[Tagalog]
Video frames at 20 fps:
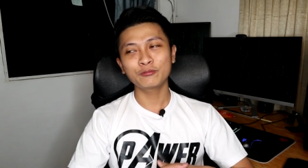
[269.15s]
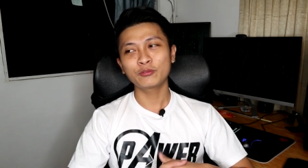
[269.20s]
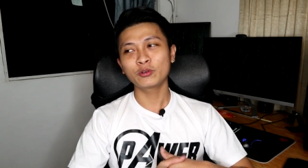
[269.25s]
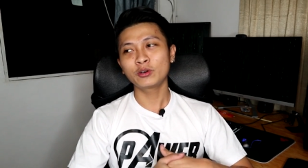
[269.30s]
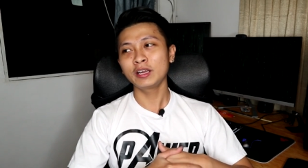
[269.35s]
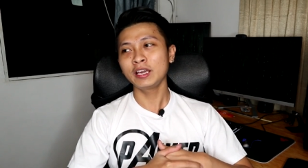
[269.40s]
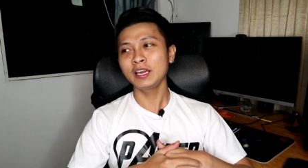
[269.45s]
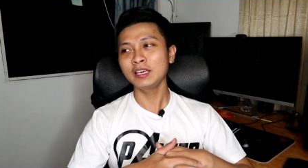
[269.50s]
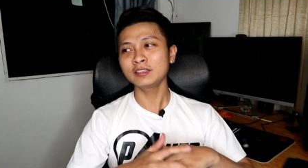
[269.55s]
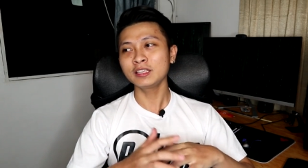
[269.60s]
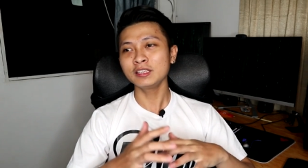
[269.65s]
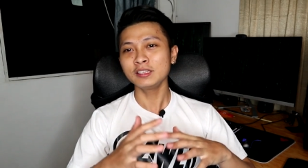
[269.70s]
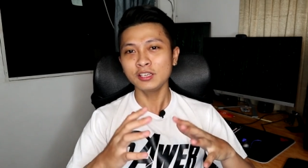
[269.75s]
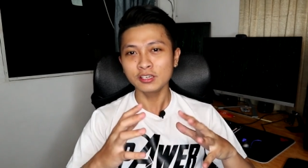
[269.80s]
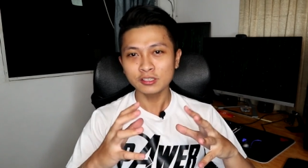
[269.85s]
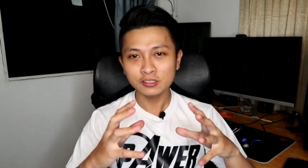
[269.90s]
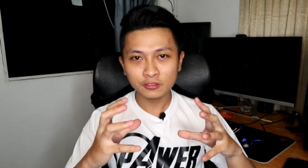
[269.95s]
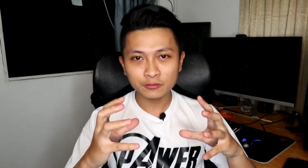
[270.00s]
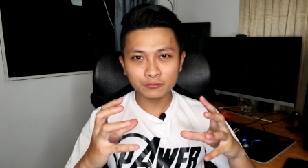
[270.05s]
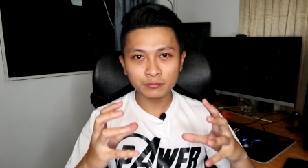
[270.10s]
for 18
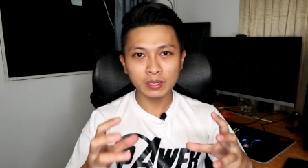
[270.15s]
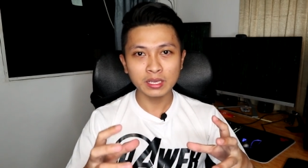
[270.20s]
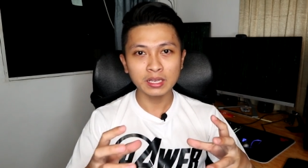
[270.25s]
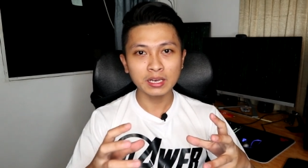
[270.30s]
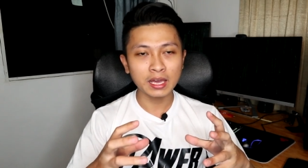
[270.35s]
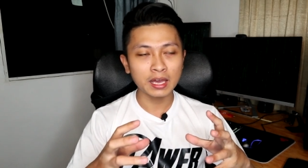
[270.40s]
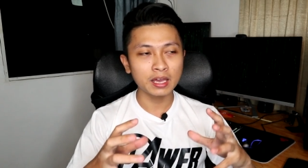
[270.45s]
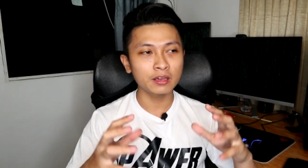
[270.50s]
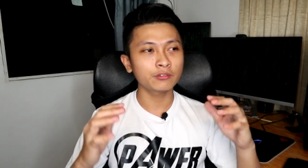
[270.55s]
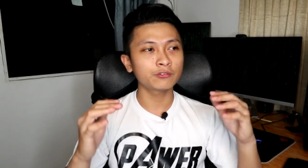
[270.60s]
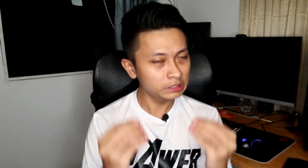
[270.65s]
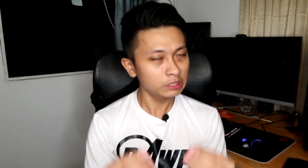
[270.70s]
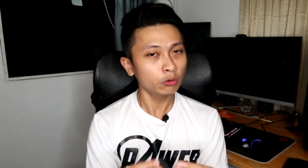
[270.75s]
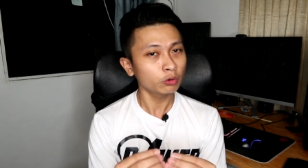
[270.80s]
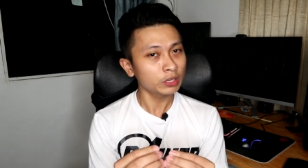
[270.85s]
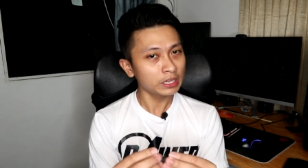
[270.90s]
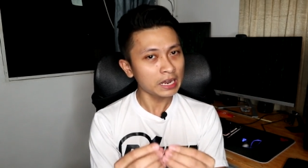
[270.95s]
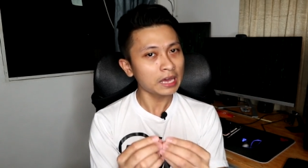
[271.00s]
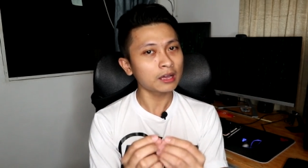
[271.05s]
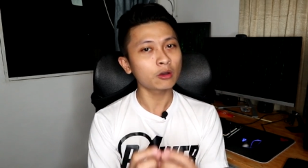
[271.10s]
years of my life, di ko
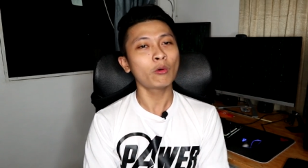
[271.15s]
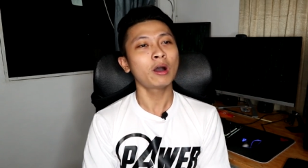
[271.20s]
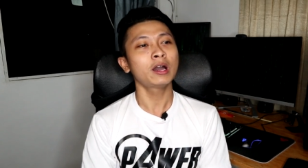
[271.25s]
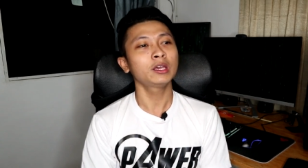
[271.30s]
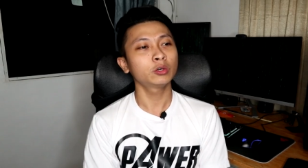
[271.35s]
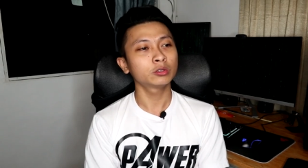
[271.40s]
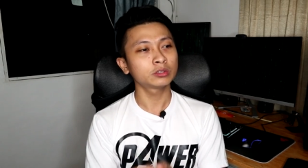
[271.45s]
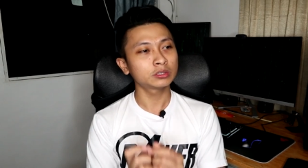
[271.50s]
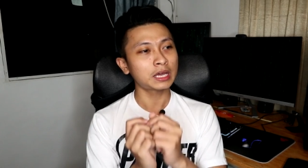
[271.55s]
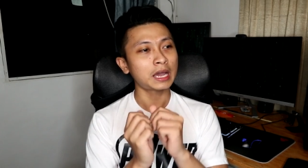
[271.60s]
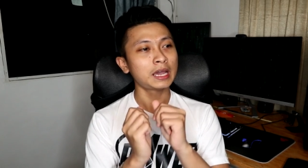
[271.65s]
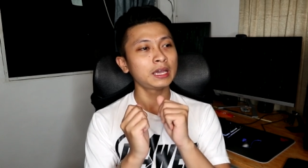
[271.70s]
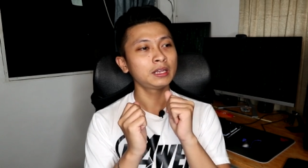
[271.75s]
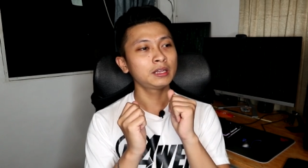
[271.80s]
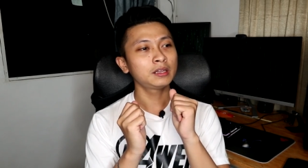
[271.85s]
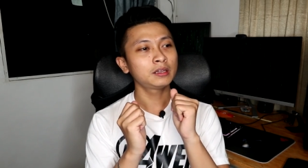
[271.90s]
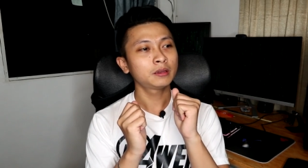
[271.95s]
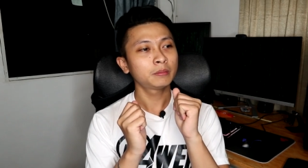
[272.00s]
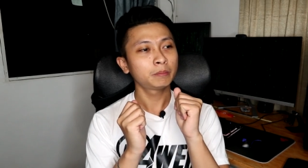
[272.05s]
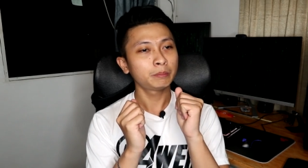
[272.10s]
ginagawa yon
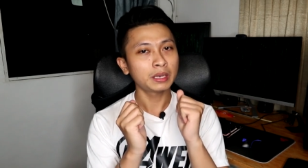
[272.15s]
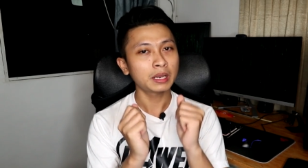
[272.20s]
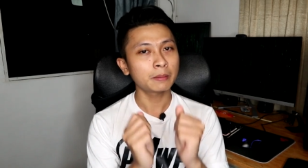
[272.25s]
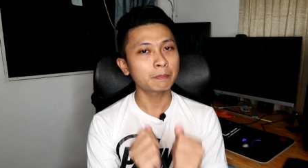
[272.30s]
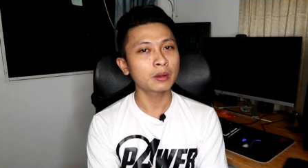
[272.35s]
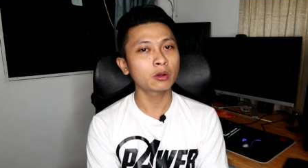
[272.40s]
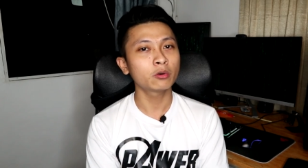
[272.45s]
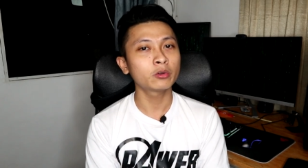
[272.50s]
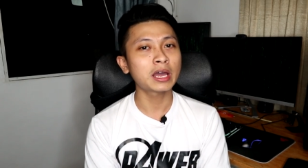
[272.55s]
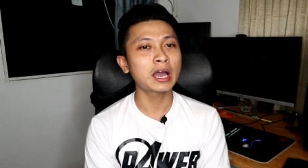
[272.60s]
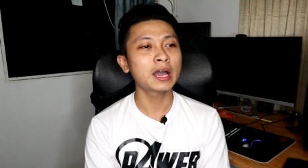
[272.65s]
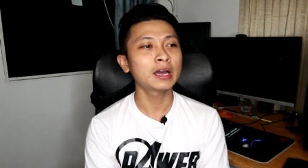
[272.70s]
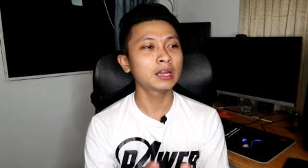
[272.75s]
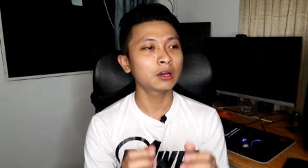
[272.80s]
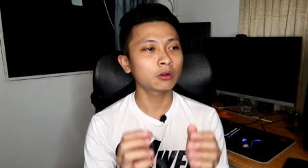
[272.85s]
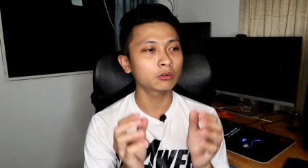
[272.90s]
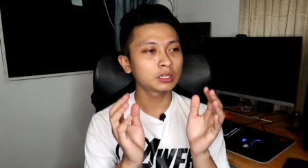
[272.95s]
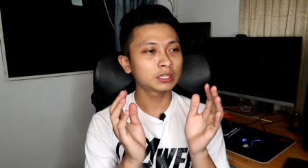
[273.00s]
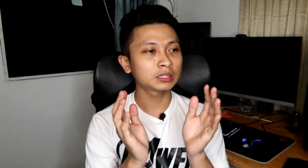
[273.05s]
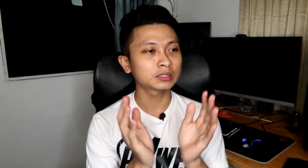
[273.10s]
dahil pinapangunahan
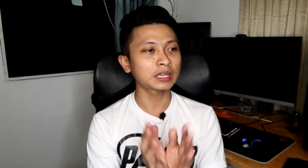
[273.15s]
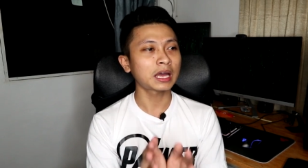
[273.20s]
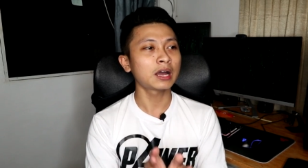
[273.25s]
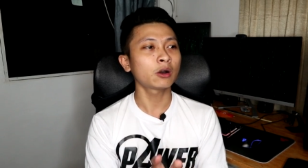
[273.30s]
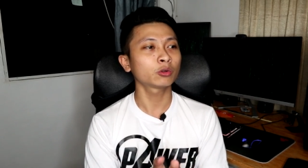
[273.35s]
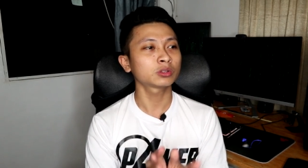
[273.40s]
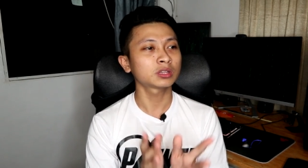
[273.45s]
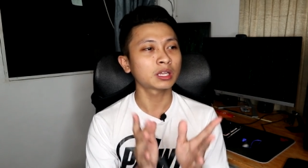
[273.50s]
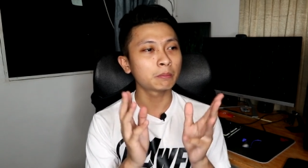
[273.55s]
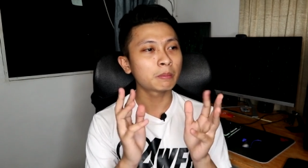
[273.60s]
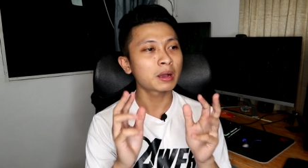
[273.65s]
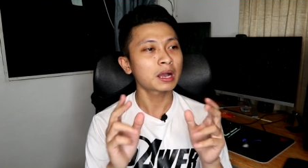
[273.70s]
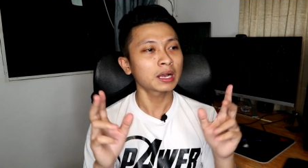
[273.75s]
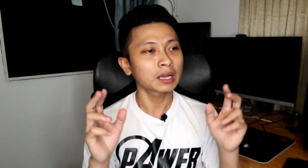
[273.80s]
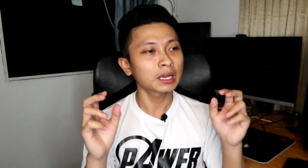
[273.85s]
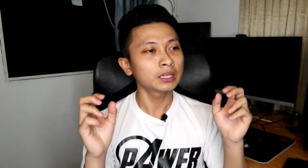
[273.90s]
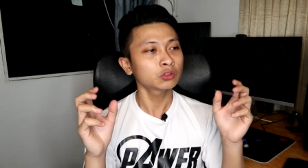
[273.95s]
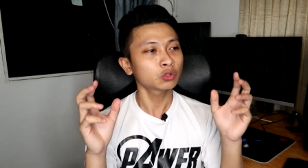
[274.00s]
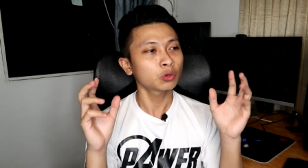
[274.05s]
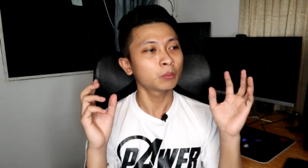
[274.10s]
ako ng takot na baka
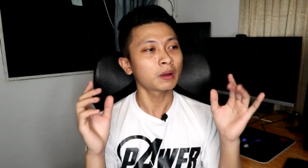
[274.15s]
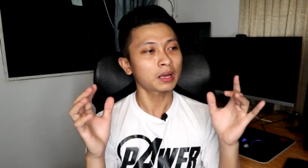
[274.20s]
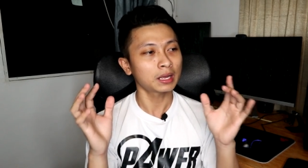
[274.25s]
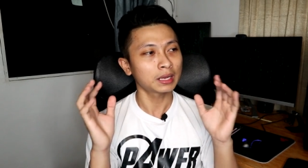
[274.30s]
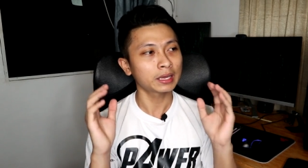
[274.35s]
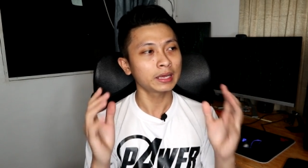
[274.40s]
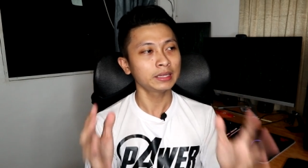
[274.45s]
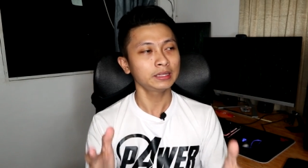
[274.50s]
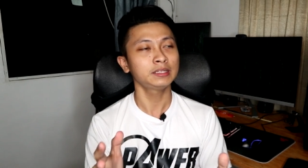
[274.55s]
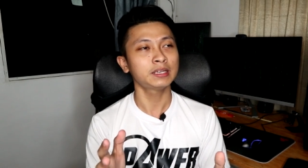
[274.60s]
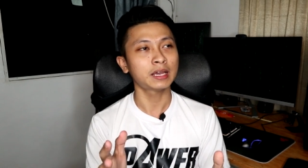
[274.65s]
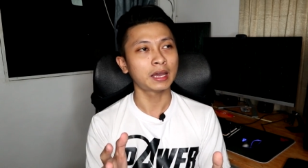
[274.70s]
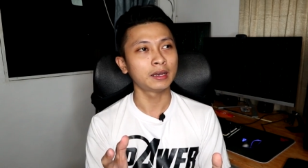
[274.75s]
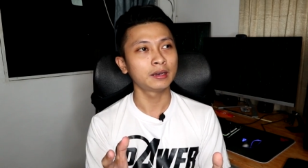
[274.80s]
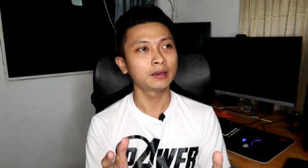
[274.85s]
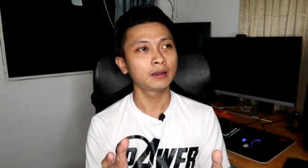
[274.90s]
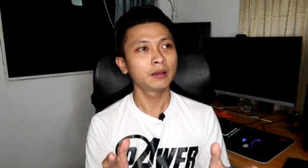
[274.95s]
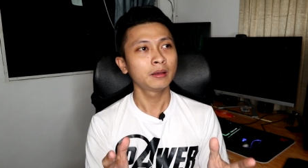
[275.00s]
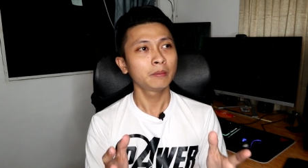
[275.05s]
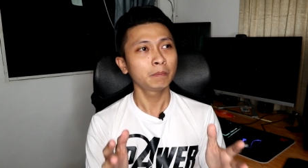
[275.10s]
ganto, baka ganyan.
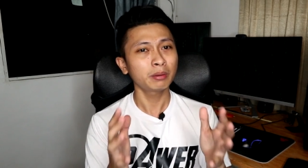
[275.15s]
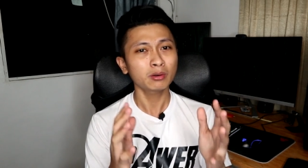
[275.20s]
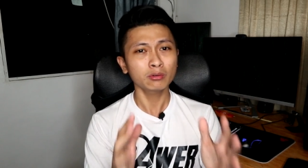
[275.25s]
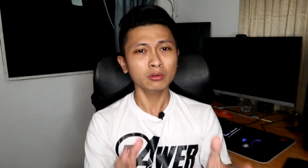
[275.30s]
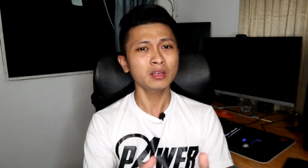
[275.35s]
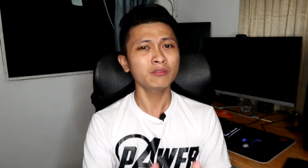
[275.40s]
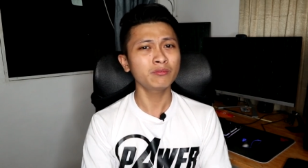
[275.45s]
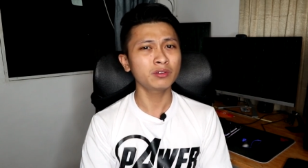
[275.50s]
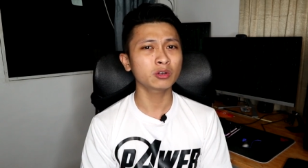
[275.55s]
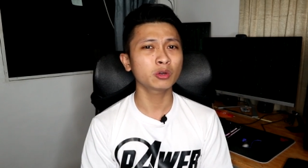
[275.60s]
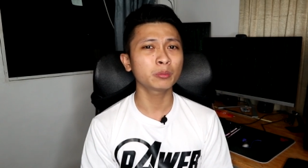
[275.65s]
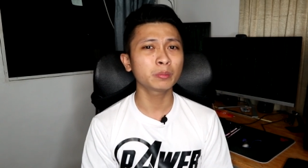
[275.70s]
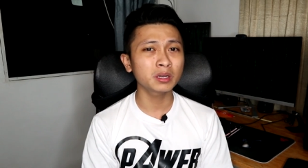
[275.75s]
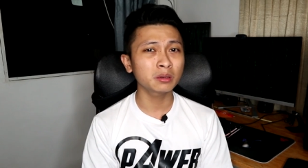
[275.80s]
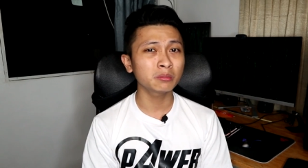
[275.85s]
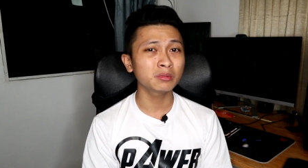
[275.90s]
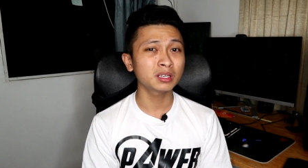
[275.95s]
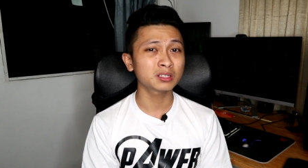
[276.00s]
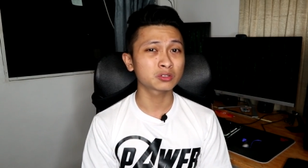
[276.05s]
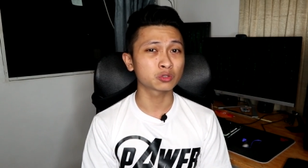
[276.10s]
Pero never ko pa
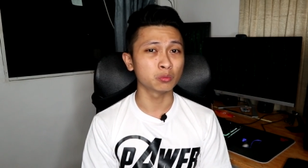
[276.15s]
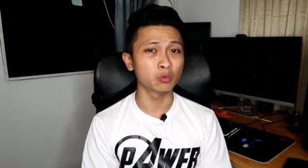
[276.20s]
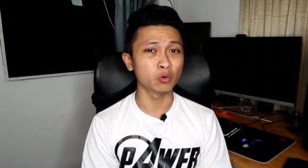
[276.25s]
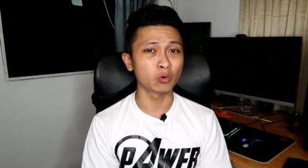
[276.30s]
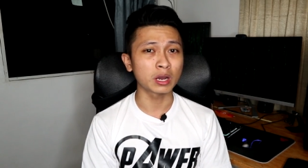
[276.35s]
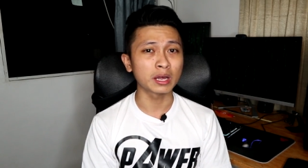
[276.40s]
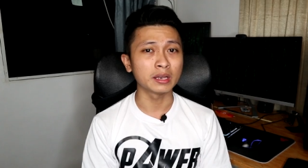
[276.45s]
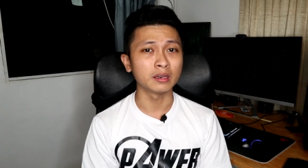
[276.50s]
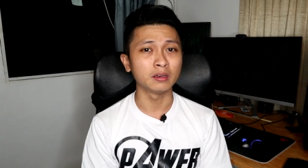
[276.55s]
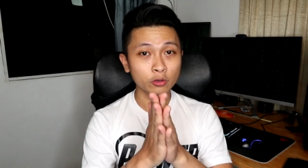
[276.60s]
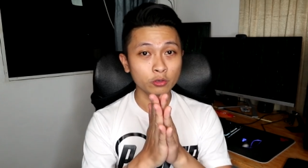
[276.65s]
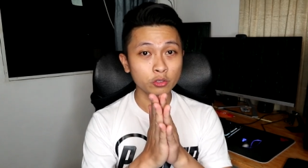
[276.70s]
naman nasubukan.